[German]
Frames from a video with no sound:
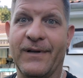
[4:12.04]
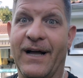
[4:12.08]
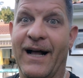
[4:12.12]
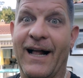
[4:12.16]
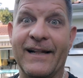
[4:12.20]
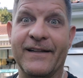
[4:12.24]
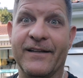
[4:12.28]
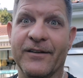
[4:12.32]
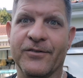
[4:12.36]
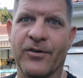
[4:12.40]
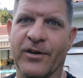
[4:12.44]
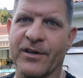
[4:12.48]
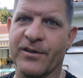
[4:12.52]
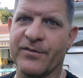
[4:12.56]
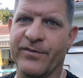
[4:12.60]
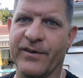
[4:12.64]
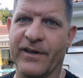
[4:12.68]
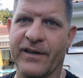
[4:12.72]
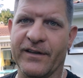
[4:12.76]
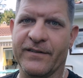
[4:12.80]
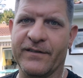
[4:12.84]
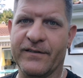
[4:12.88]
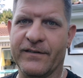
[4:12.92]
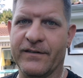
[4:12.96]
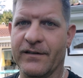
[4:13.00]
haltet euch
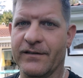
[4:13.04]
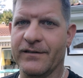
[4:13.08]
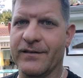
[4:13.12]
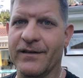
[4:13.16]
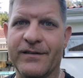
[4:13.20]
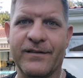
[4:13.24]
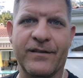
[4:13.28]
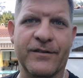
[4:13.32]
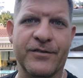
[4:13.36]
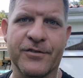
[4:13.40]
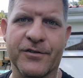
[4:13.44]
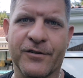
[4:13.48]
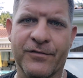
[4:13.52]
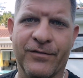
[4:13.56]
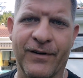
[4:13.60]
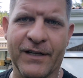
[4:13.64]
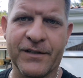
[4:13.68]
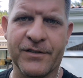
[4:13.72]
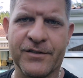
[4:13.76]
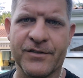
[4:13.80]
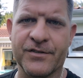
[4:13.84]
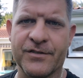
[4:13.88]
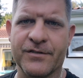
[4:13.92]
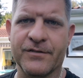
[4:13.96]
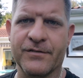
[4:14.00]
fest, das ist
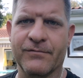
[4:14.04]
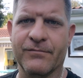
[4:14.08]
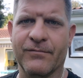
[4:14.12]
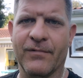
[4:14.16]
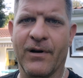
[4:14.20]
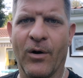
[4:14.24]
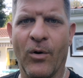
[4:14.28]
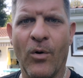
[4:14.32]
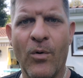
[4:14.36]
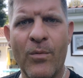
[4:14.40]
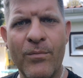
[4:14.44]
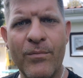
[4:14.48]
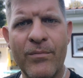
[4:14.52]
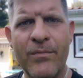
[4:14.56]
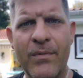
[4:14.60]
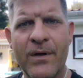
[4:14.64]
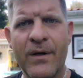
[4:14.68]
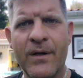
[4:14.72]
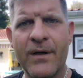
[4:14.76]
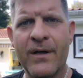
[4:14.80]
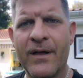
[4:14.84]
Quatsch. Warum?